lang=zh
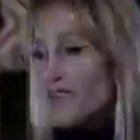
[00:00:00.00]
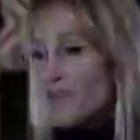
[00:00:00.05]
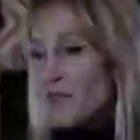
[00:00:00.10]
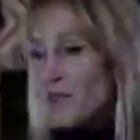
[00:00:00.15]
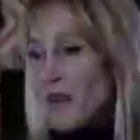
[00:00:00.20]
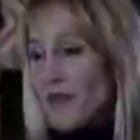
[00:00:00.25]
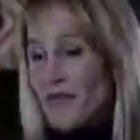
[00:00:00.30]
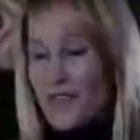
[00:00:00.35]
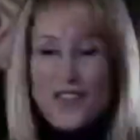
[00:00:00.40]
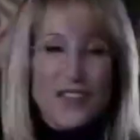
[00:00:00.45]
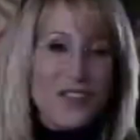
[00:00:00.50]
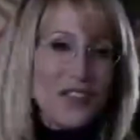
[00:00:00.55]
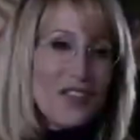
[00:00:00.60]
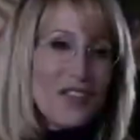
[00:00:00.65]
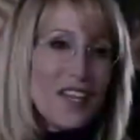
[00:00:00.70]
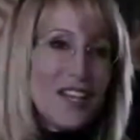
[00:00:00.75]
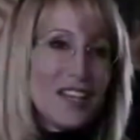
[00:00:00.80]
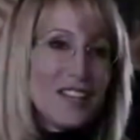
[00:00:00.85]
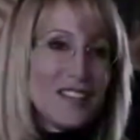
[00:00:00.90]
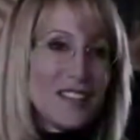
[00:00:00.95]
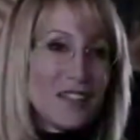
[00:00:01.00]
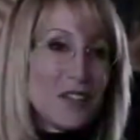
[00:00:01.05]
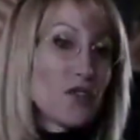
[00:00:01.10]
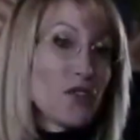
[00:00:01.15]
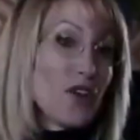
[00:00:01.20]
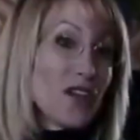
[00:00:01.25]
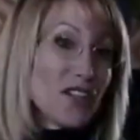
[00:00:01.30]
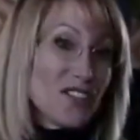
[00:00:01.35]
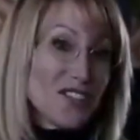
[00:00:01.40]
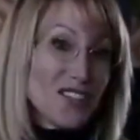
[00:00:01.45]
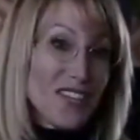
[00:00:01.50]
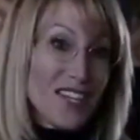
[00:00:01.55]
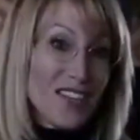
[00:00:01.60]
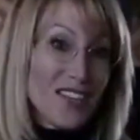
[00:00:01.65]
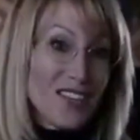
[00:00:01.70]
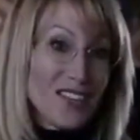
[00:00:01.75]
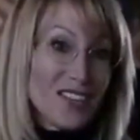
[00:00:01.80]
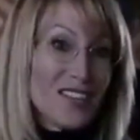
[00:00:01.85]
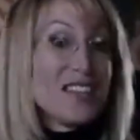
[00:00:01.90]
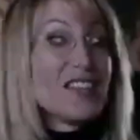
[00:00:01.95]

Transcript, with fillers: 他想知道问题出在哪